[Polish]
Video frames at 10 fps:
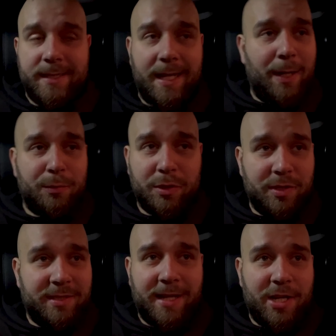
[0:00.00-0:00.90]
Auto
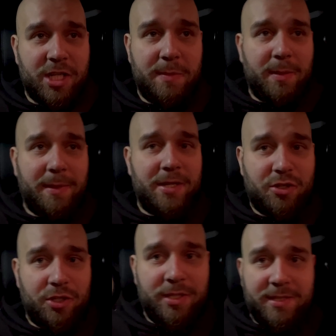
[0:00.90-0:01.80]
to strasznie mnie
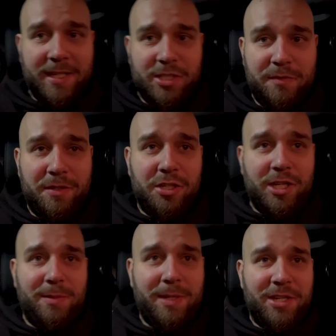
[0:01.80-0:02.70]
męczy, tak dziwnie
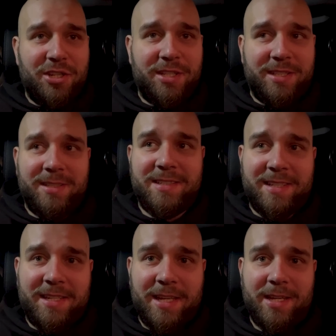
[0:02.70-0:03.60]
się nim jedzie, jest
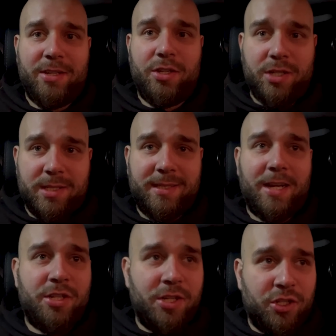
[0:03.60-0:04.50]
takie
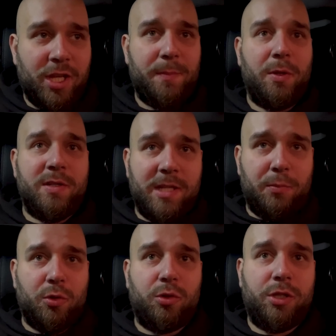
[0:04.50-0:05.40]
strasznie szarpiące
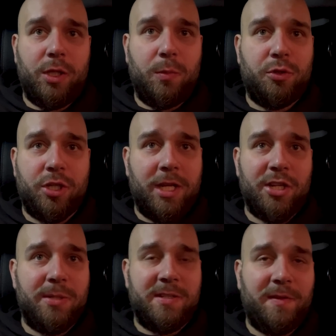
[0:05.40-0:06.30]
przód, tył przy
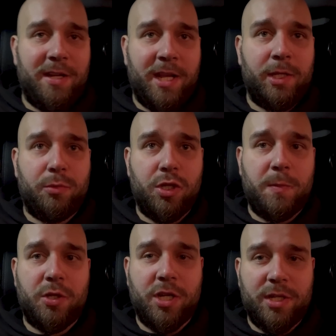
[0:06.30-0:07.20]
każdym zwalnianiu,
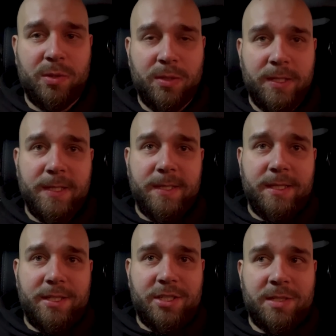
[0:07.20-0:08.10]
przyspieszaniu,
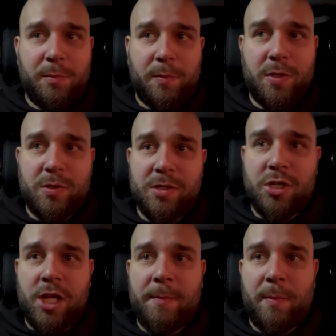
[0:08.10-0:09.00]
że po prostu
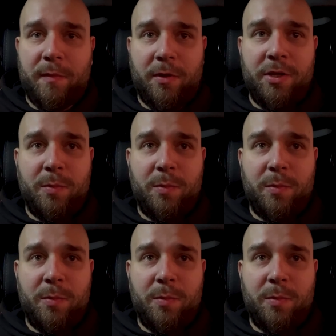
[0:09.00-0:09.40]
zaczyna mnie powoli